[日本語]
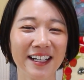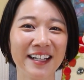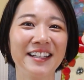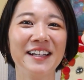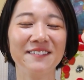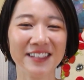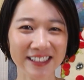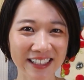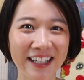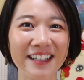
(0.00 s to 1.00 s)
叶いま
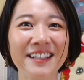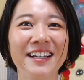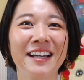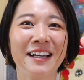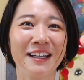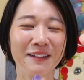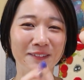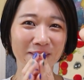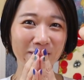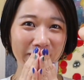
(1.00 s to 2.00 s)
したもう
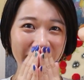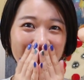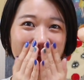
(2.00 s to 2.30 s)
これ